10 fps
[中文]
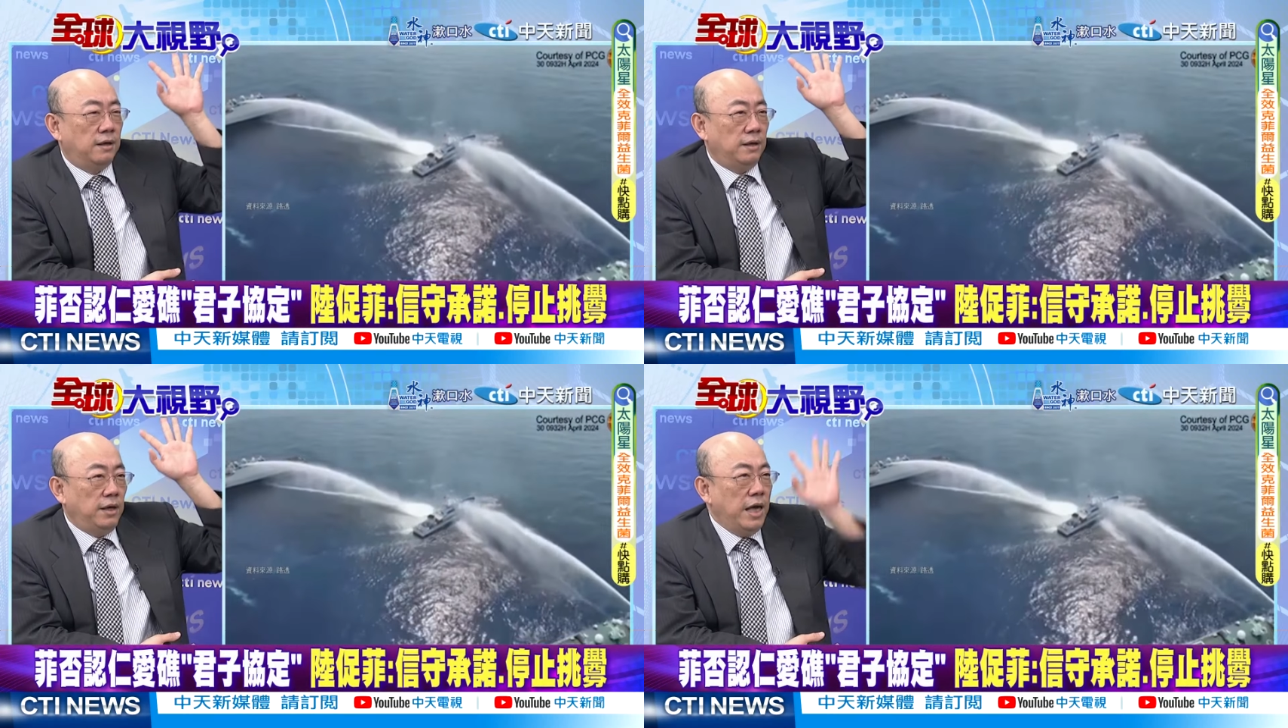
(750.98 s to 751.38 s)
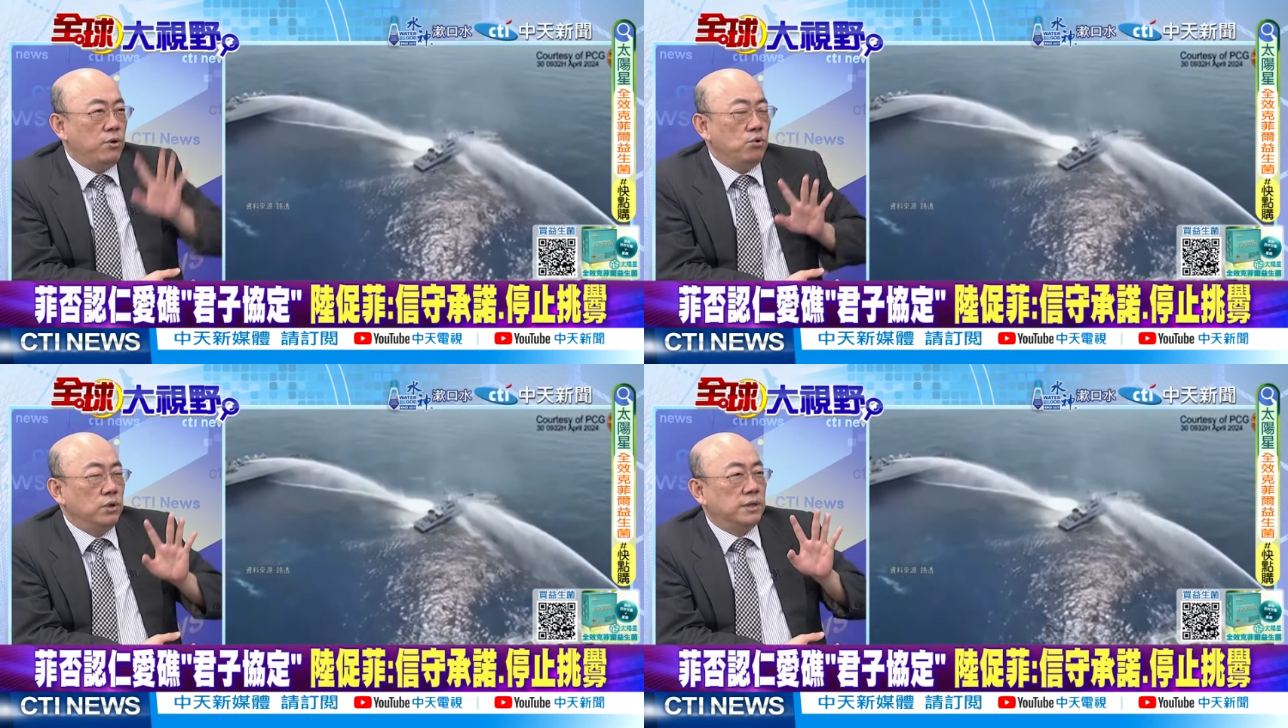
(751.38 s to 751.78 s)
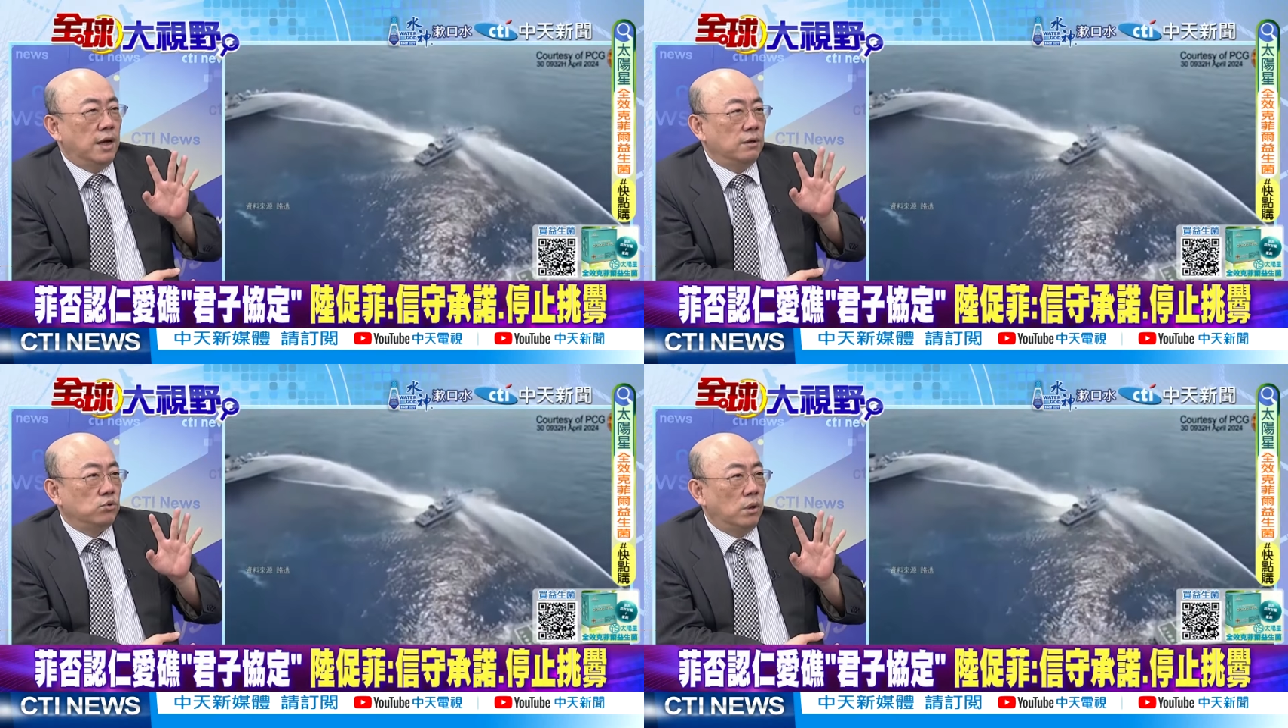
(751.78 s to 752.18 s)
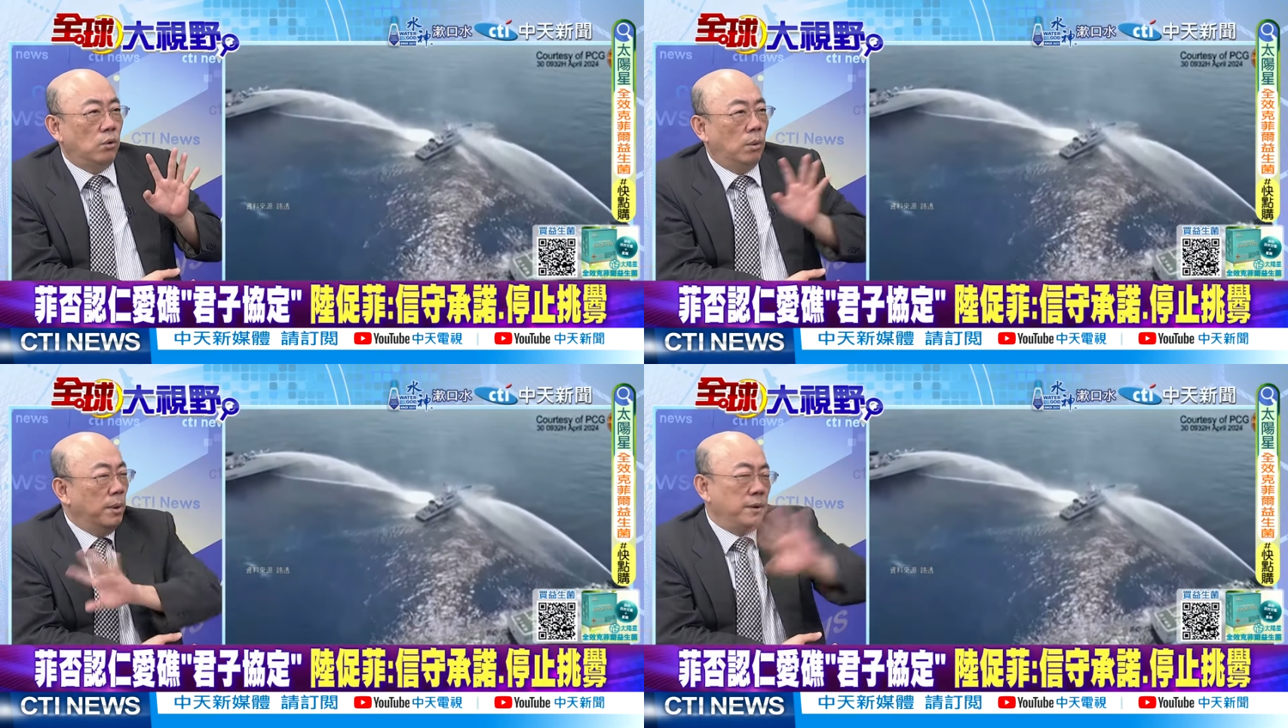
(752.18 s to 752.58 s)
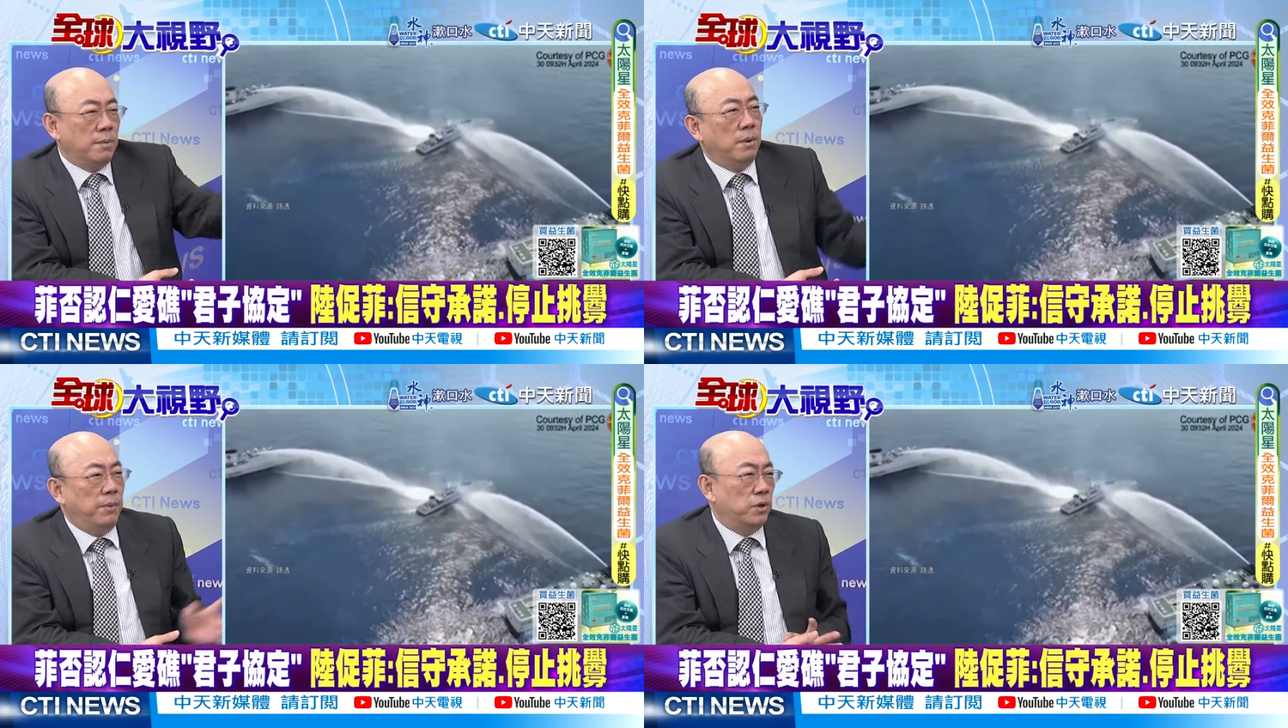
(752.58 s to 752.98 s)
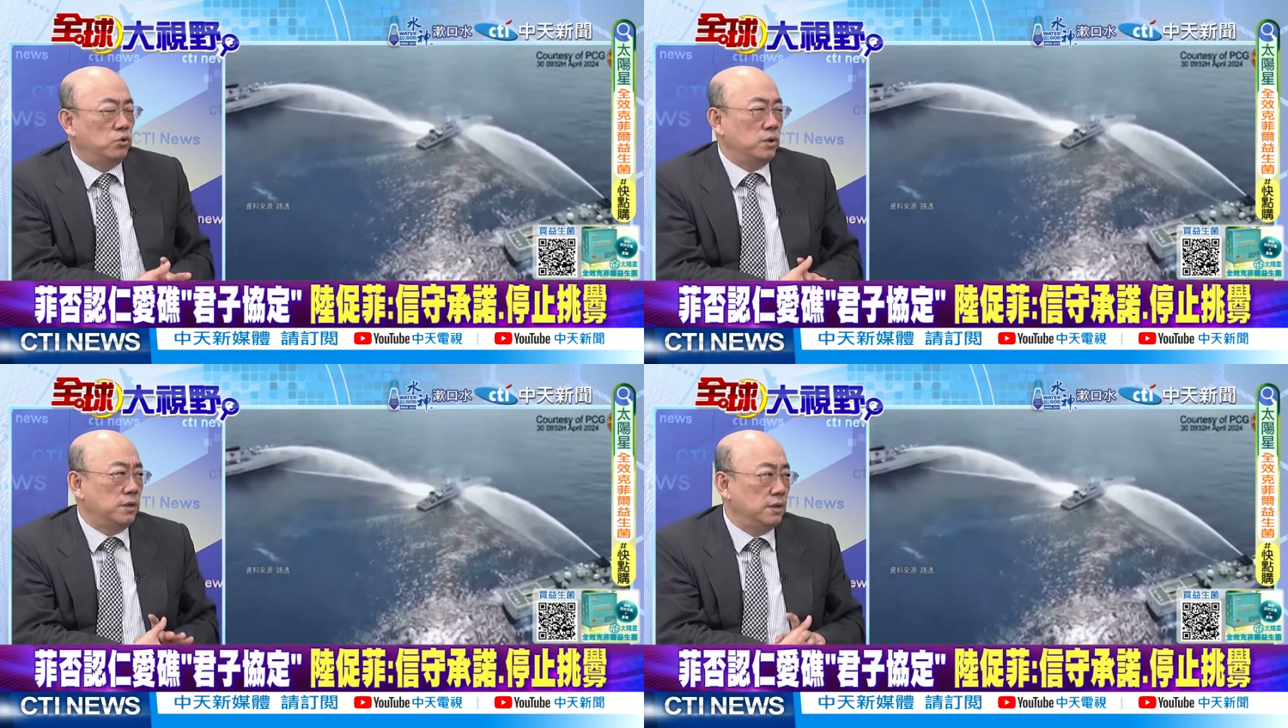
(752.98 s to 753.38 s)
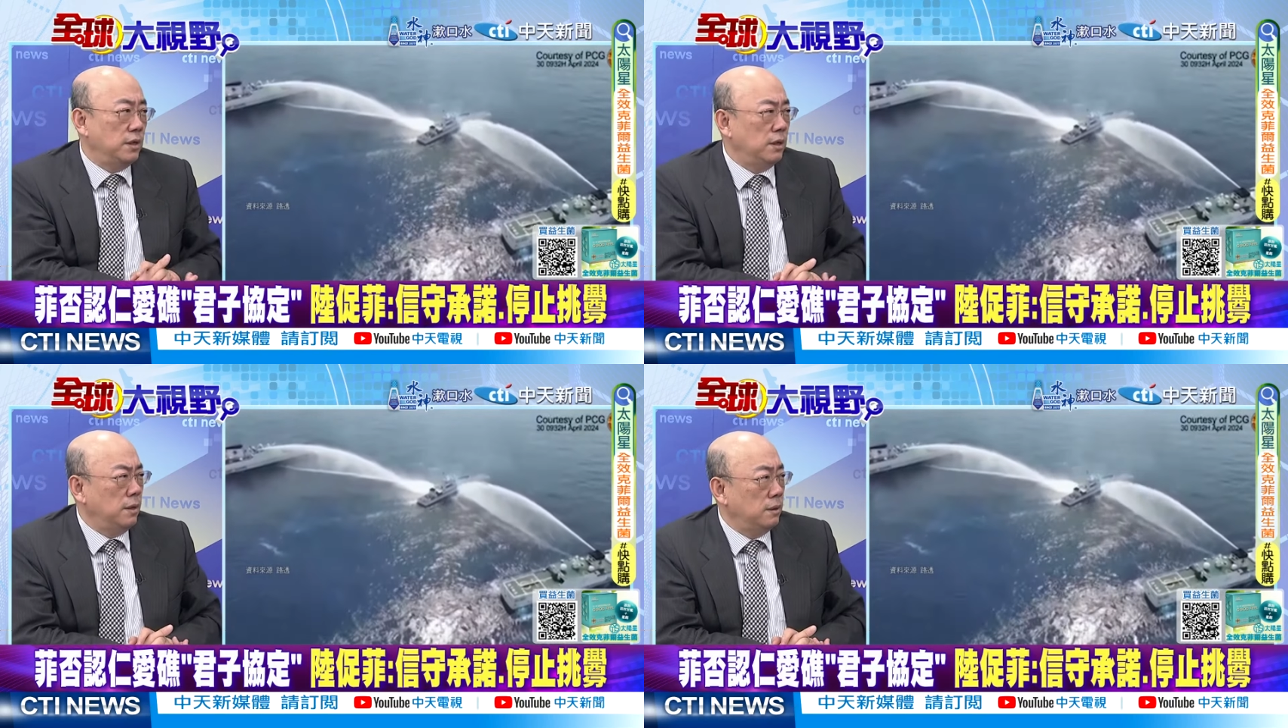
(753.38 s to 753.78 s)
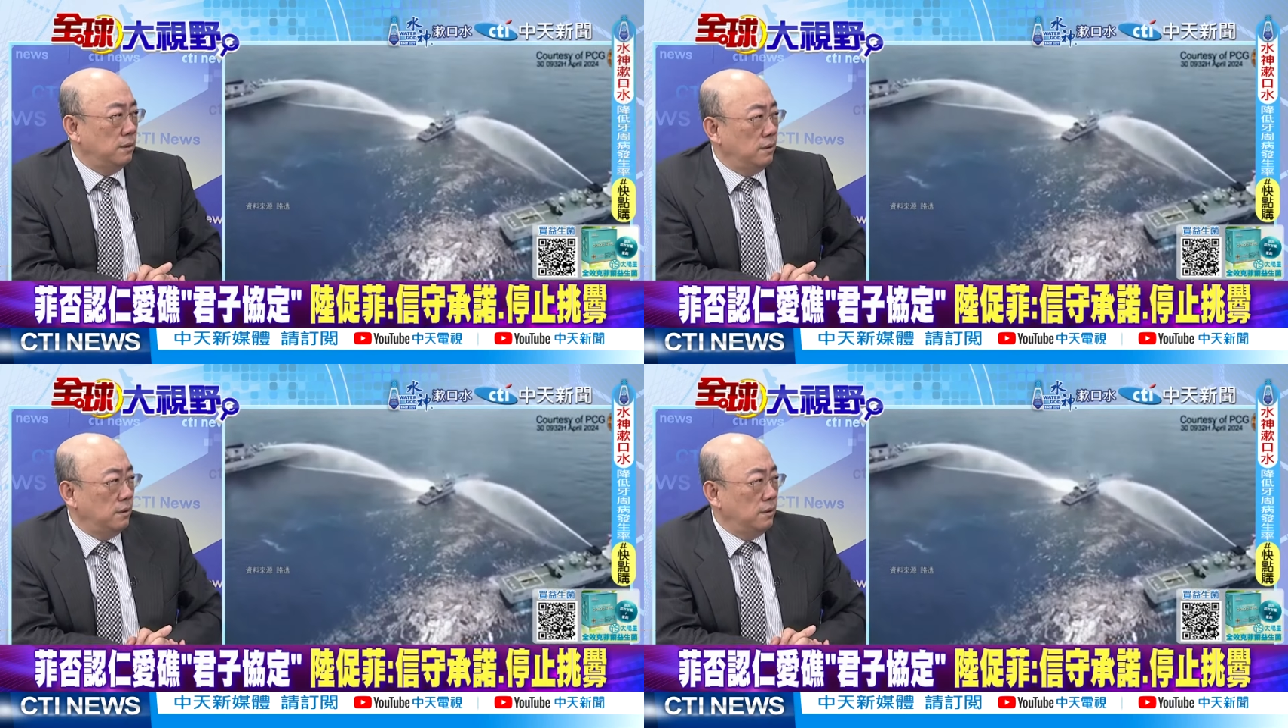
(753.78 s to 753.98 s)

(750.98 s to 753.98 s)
言语上说我们根本没有君子协定，